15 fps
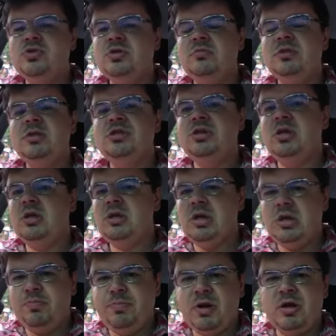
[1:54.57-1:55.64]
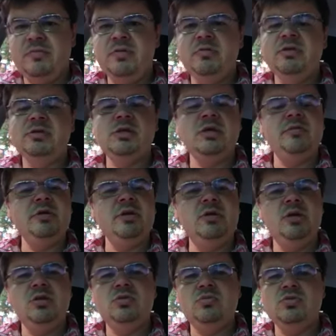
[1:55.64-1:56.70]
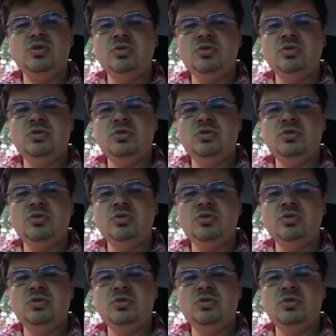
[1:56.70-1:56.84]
чтобы начать оправдываться, говорить ей о том,